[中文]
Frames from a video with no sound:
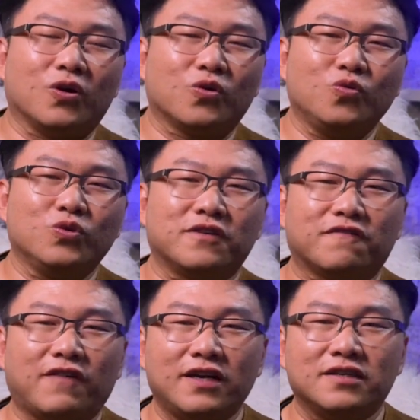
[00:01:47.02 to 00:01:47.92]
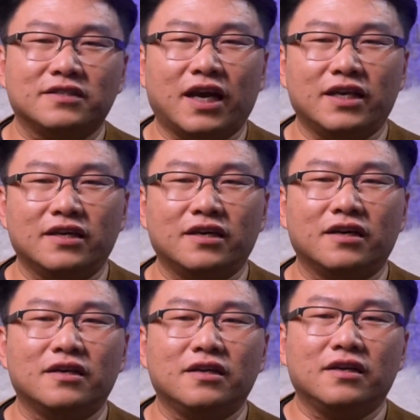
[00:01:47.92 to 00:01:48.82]
故事发生在一
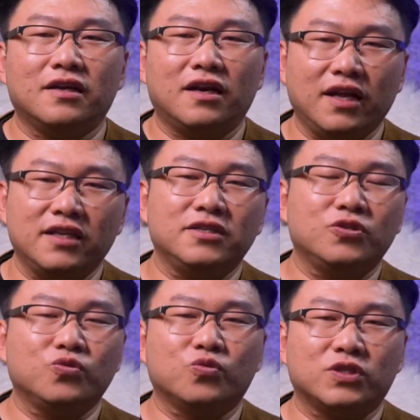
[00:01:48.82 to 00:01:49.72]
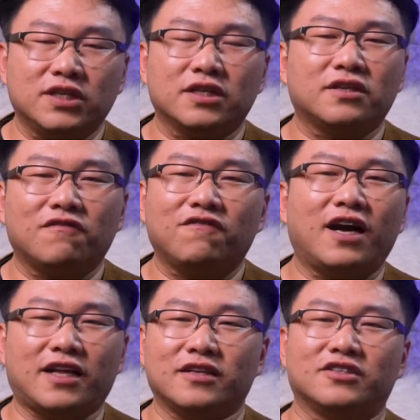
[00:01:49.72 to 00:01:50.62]
个炼金术相当
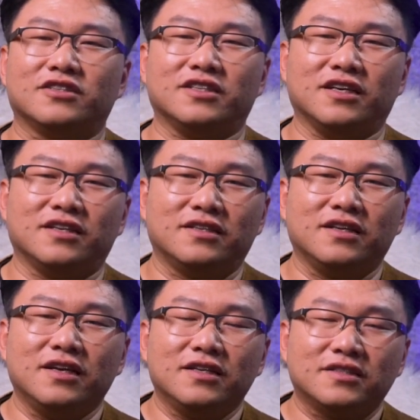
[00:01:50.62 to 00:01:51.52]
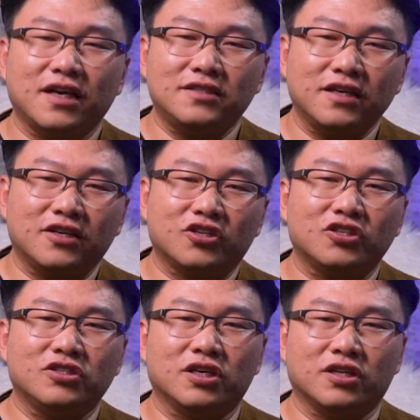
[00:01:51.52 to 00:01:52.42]
发达的世界。在这个
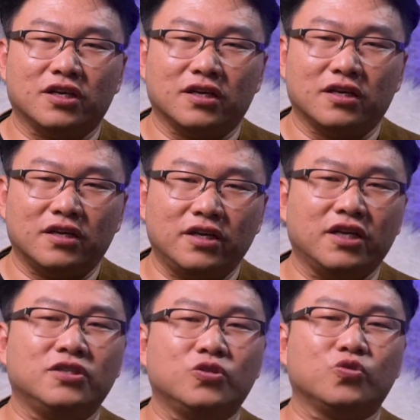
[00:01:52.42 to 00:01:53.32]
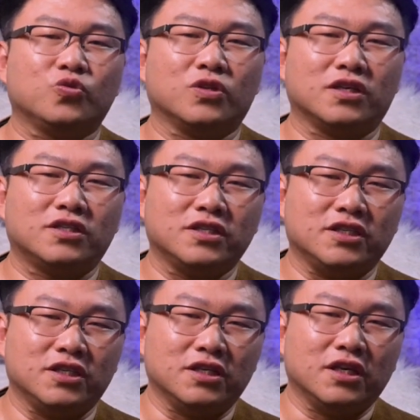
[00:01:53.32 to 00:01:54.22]
世界的炼金术呢，是
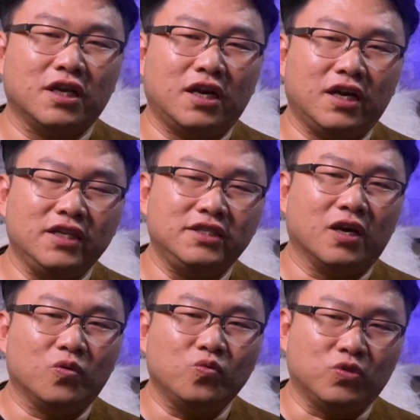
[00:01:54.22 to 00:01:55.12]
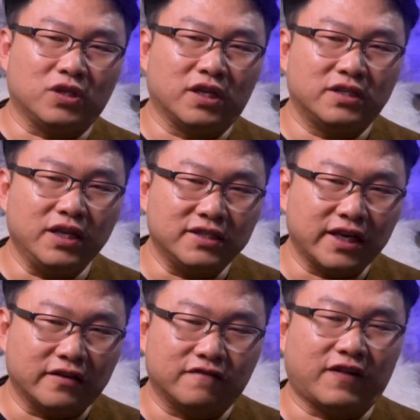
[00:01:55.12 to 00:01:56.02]
以理解物质的内
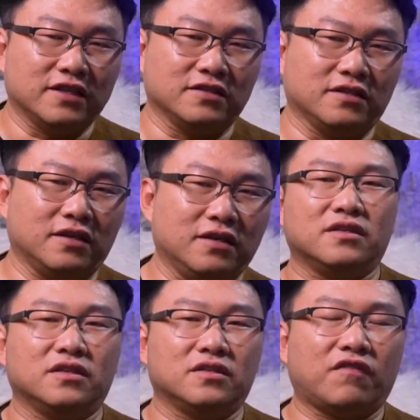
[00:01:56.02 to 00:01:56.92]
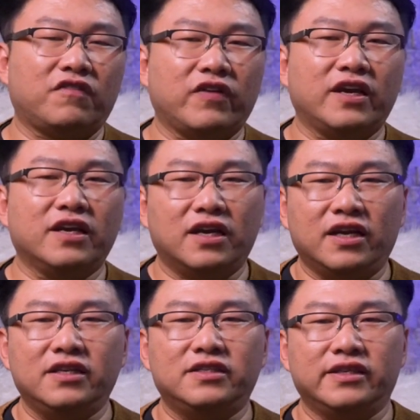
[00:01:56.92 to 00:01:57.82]
在的法则，嗯，它分为
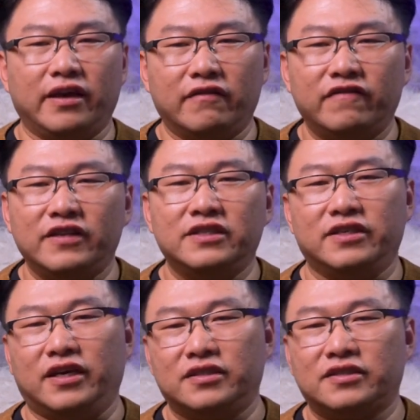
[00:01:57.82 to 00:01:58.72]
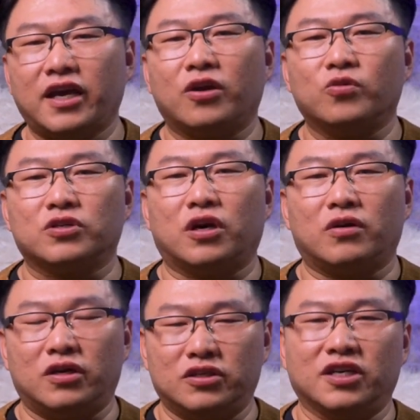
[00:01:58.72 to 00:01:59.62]
理解、分解、再构造
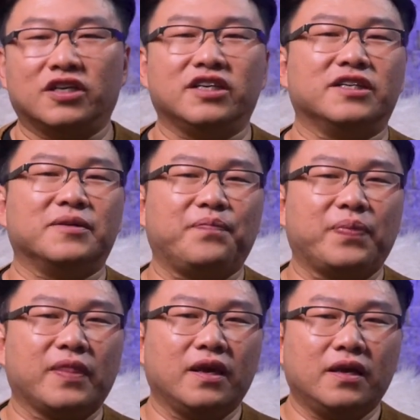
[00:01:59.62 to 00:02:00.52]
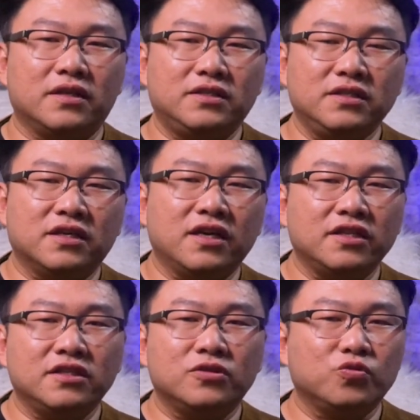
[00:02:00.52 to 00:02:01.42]
而成立的。进行
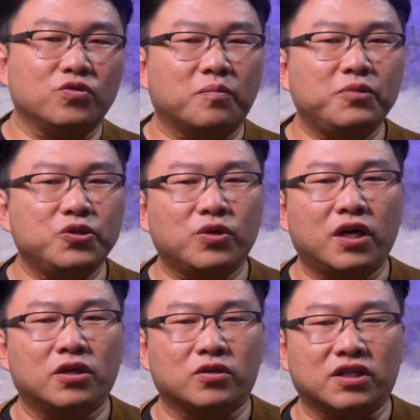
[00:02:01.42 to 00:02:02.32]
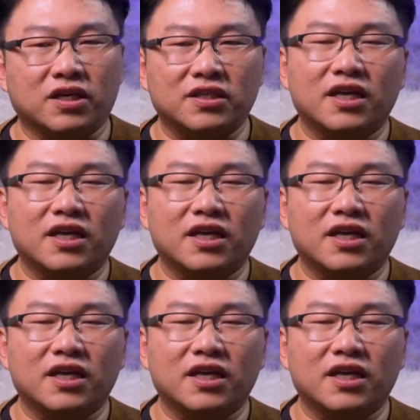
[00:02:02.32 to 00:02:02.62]
炼金术呢，必须按照等价